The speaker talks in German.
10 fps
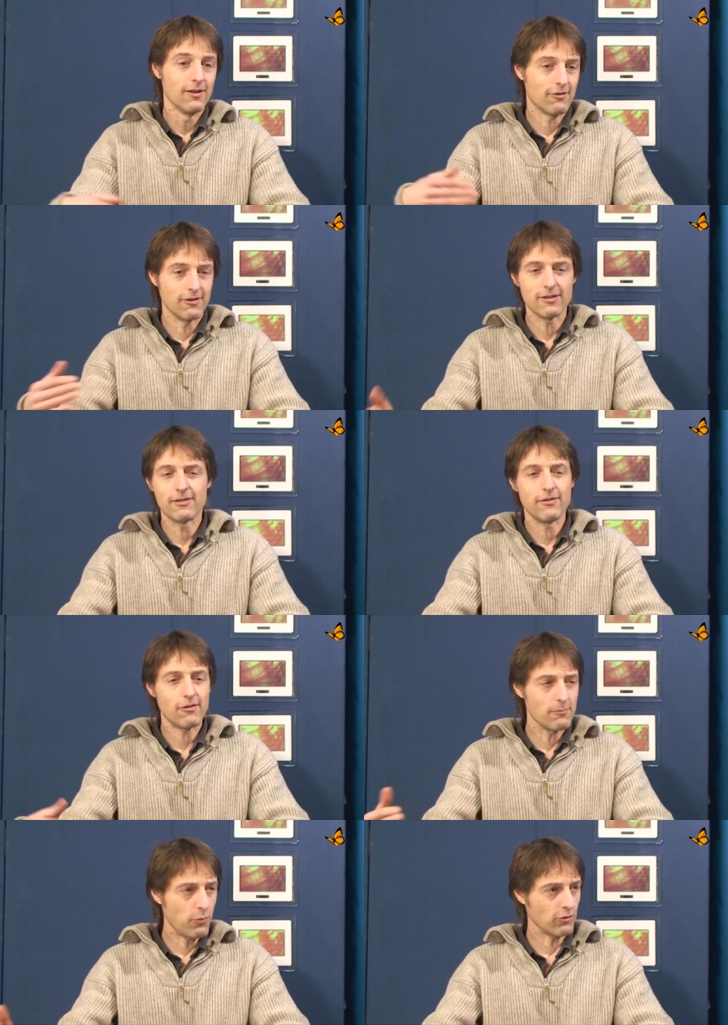sie eine
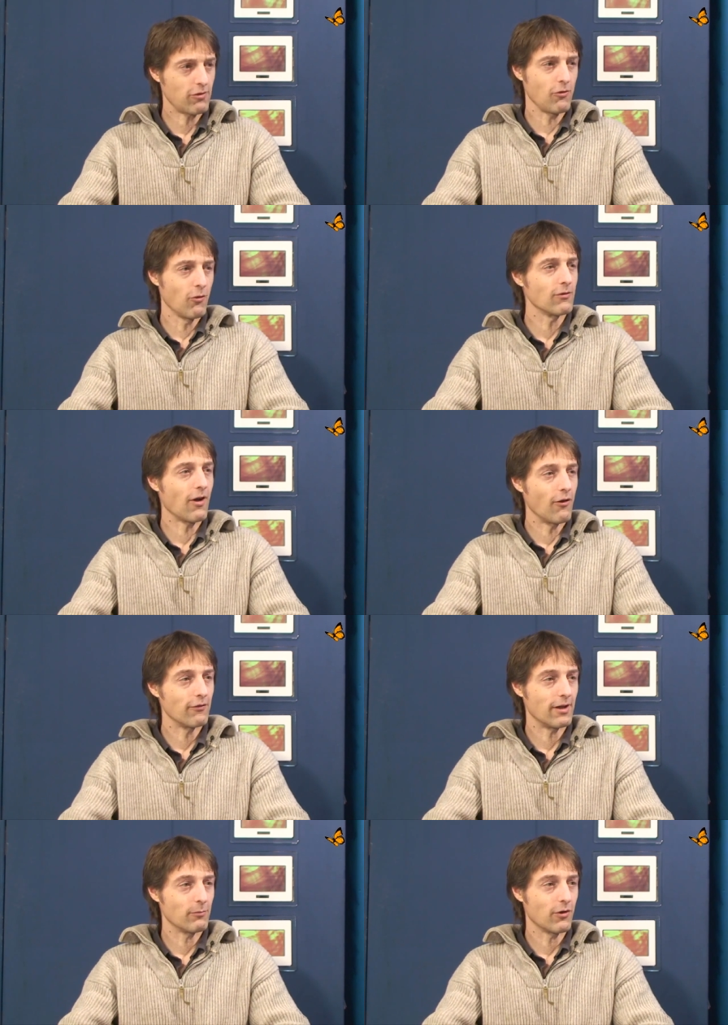gewisse Portion
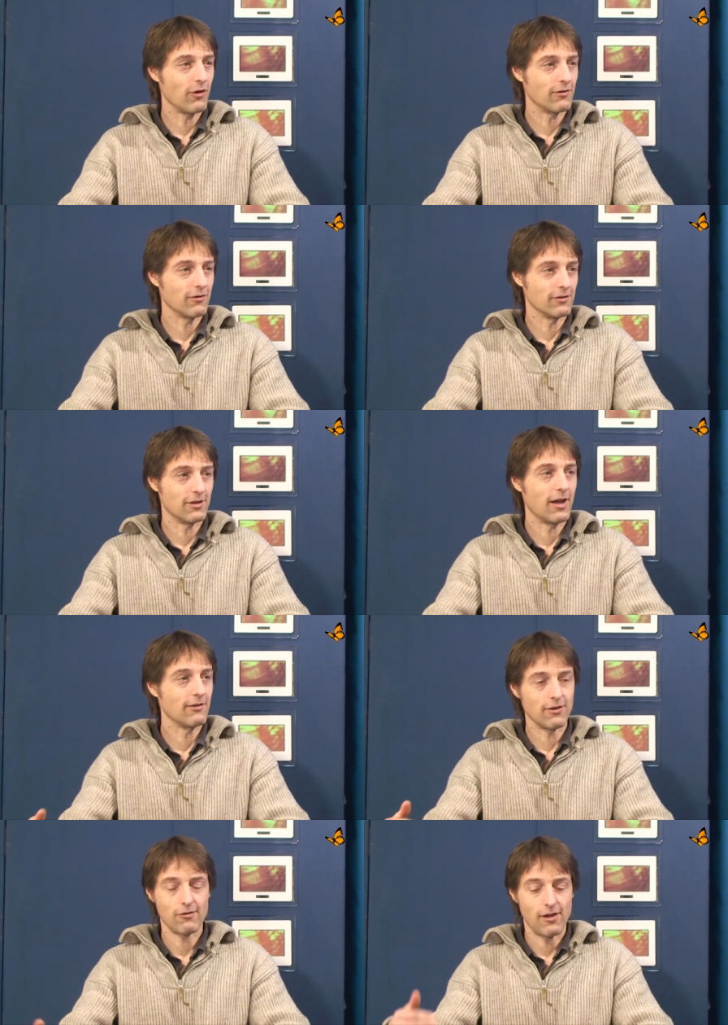aufnehmen können und dann
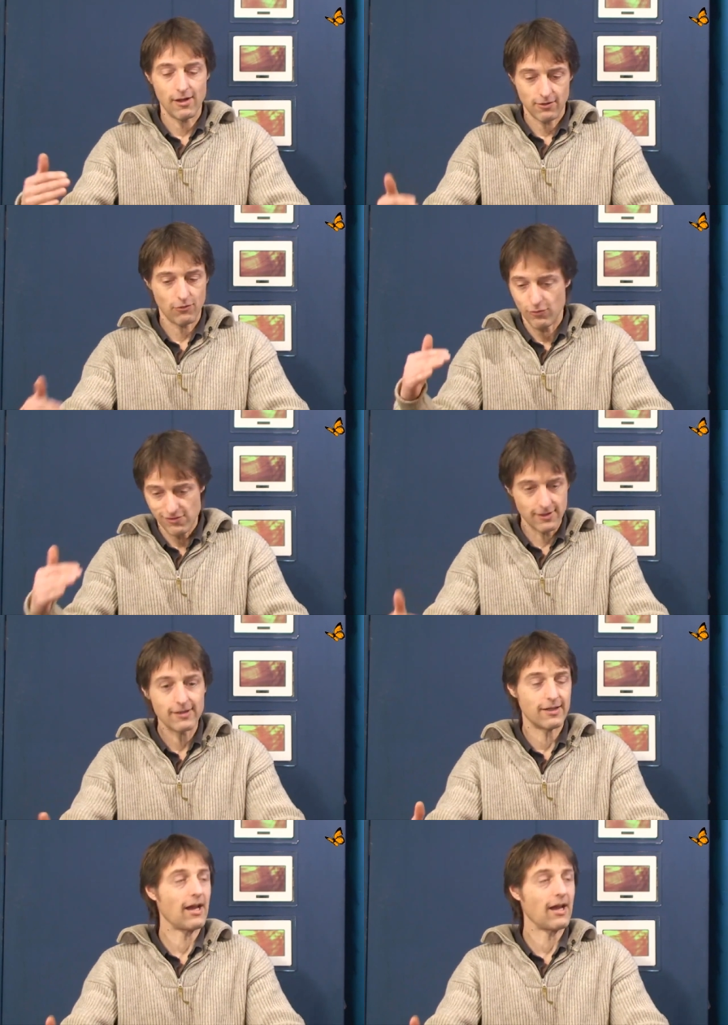einfach sagen, so Schnitt,